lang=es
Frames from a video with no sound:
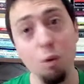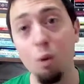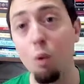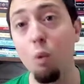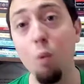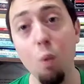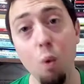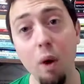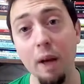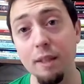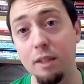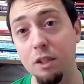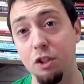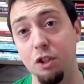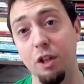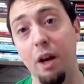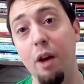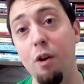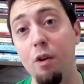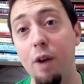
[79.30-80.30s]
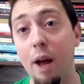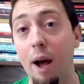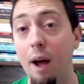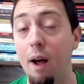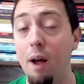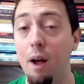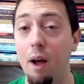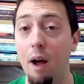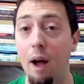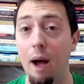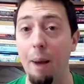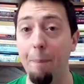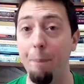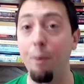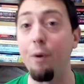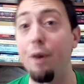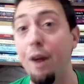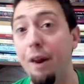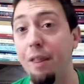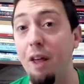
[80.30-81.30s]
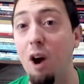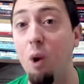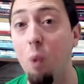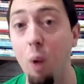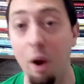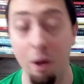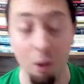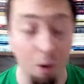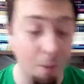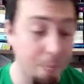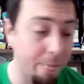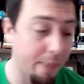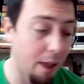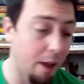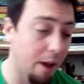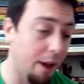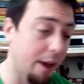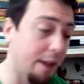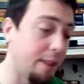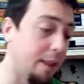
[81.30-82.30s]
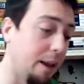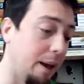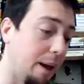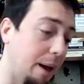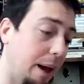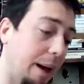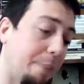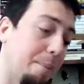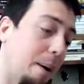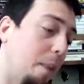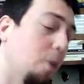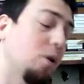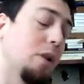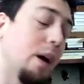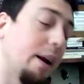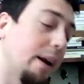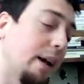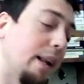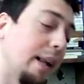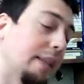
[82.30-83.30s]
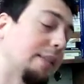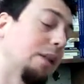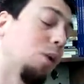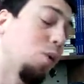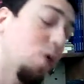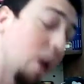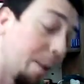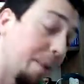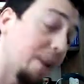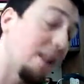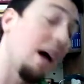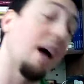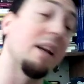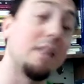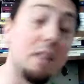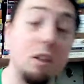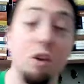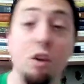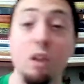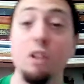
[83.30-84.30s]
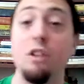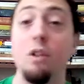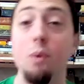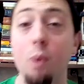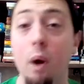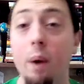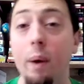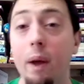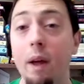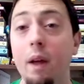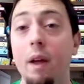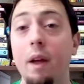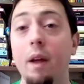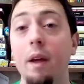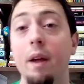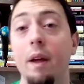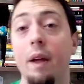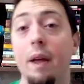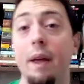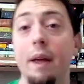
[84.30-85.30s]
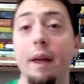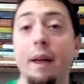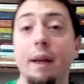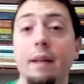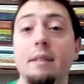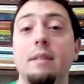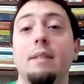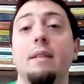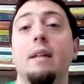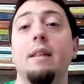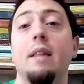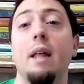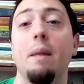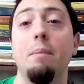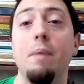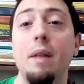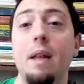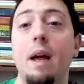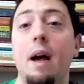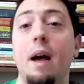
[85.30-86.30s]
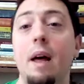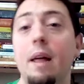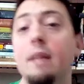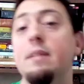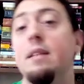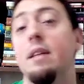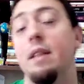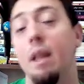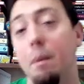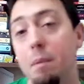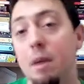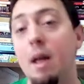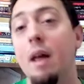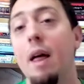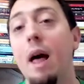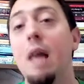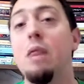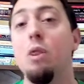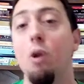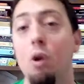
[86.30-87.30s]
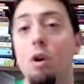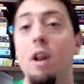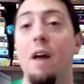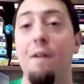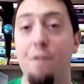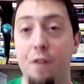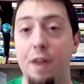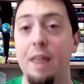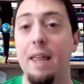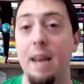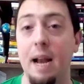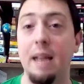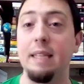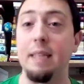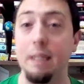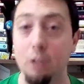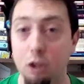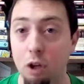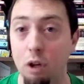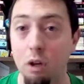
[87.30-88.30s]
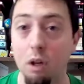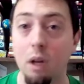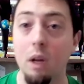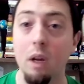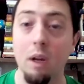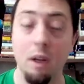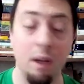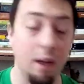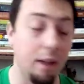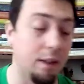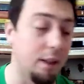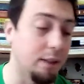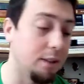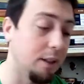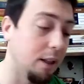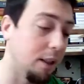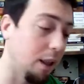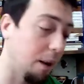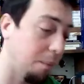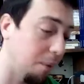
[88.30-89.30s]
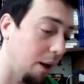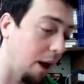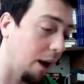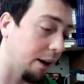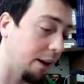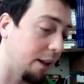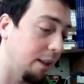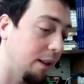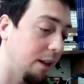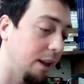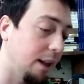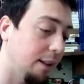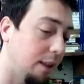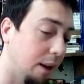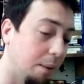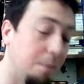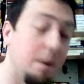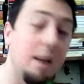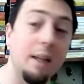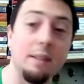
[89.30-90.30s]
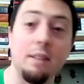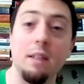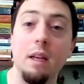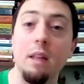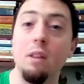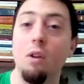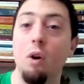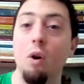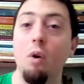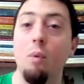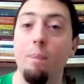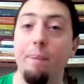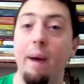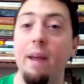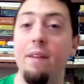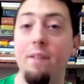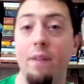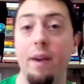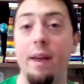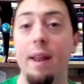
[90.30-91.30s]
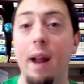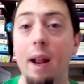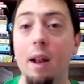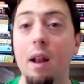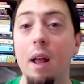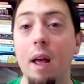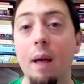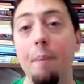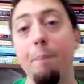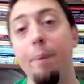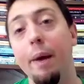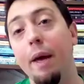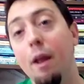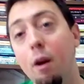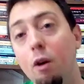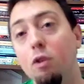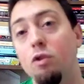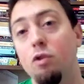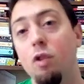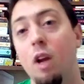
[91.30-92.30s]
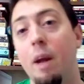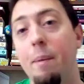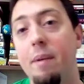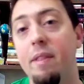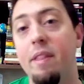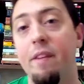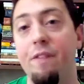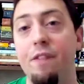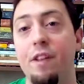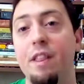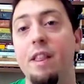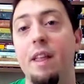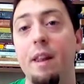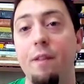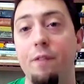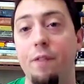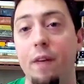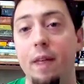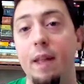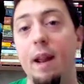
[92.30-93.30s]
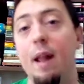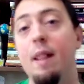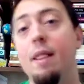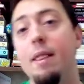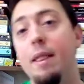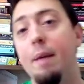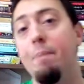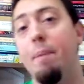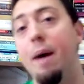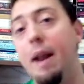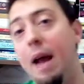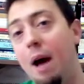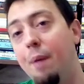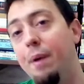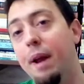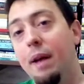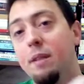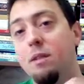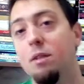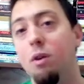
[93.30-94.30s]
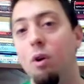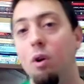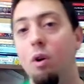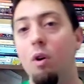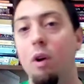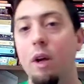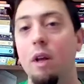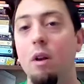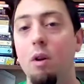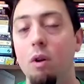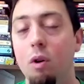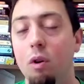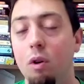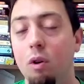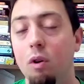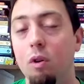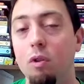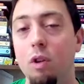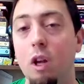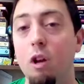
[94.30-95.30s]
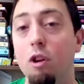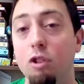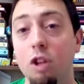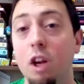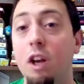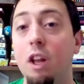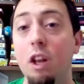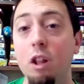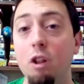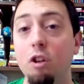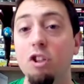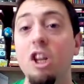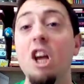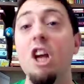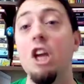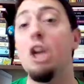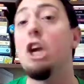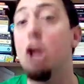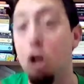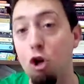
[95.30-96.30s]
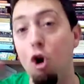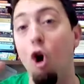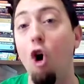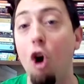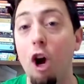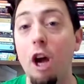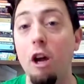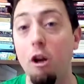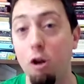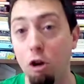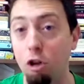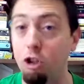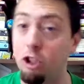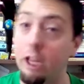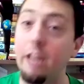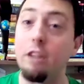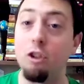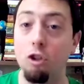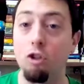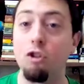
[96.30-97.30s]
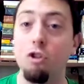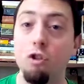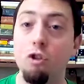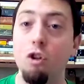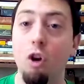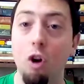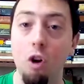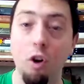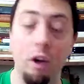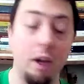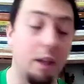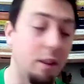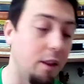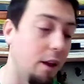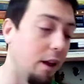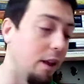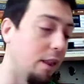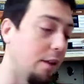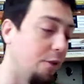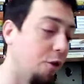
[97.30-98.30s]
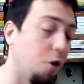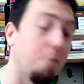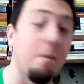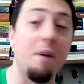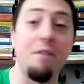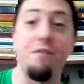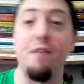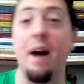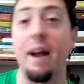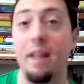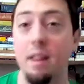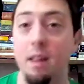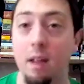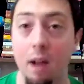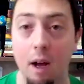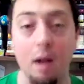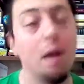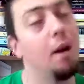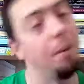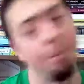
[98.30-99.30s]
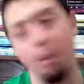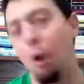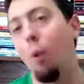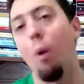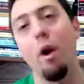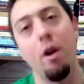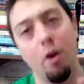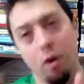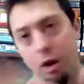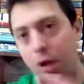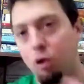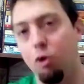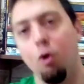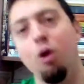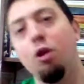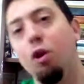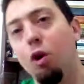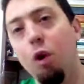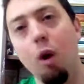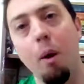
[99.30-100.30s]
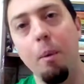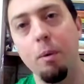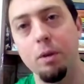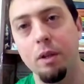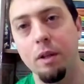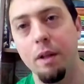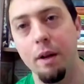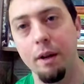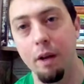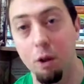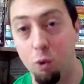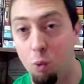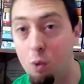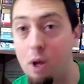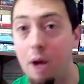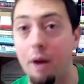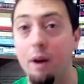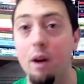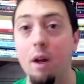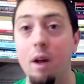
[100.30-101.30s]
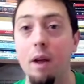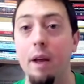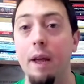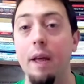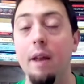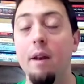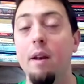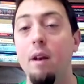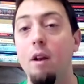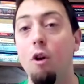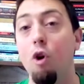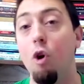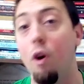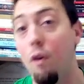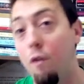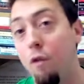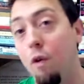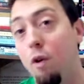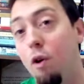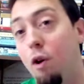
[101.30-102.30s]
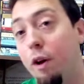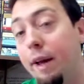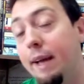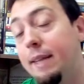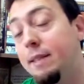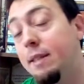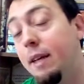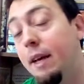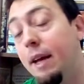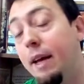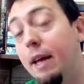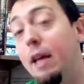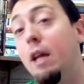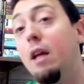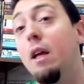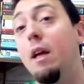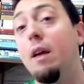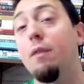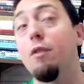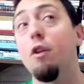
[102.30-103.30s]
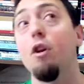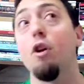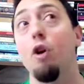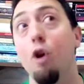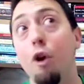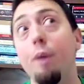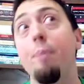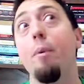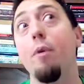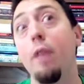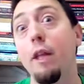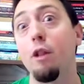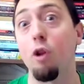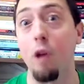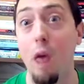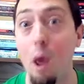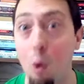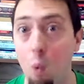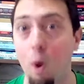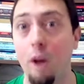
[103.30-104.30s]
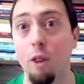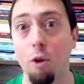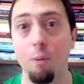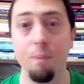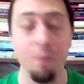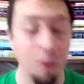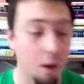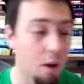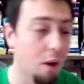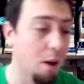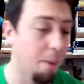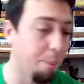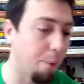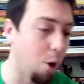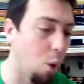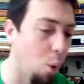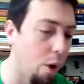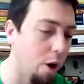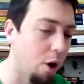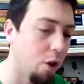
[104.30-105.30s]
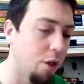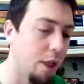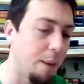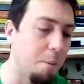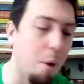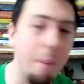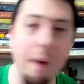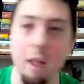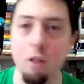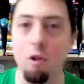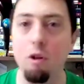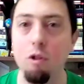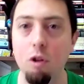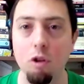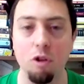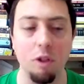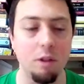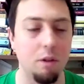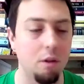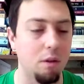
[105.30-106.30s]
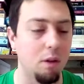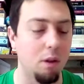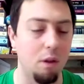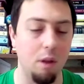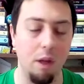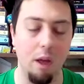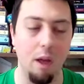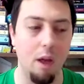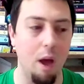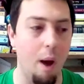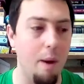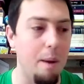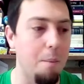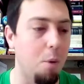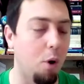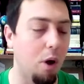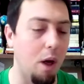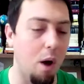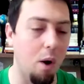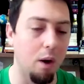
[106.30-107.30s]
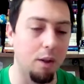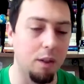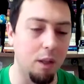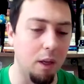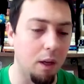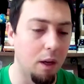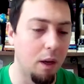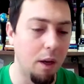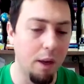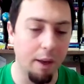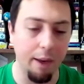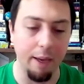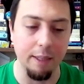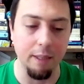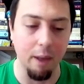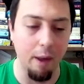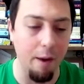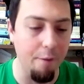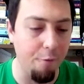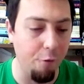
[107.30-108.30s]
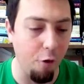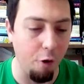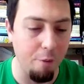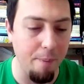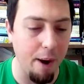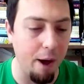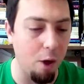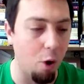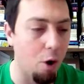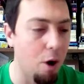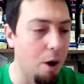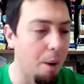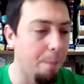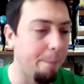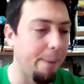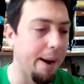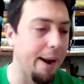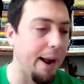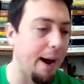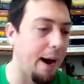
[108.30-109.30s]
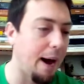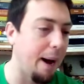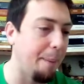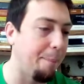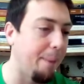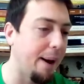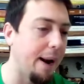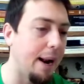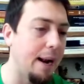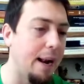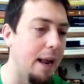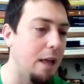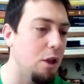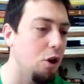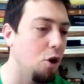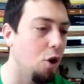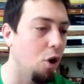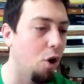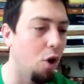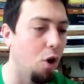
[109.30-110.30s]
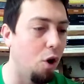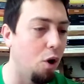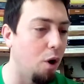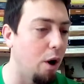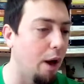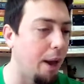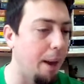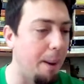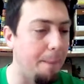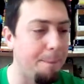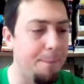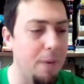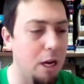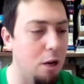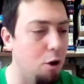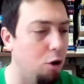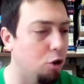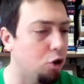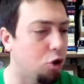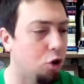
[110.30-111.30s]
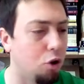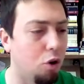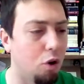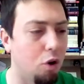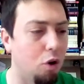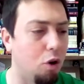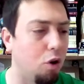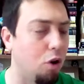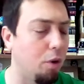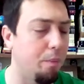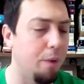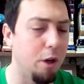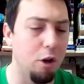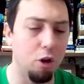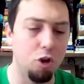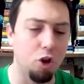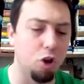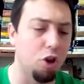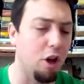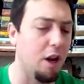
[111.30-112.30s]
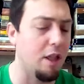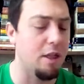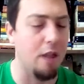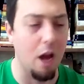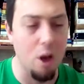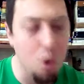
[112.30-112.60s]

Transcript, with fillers: nunca se llegaron a poner de acuerdo. Este, vamos a ver que en la segunda mitad del siglo XIX eh, se, termina, se termina dando la federalización. Este, se termina, Argentina termina siendo un país federal, pero solamente federal de palabras o en, los escritos y no en los hechos, no este, de forma fáctica. Pero bueno, eh, todo esto lo vamos a tener que estudiar en lo que, lo que es eh, y, lo que corresponde a historia de cuarto. Pero bueno, de momento entonces, habíamos quedado así, que se hayan formado para, el año 1831,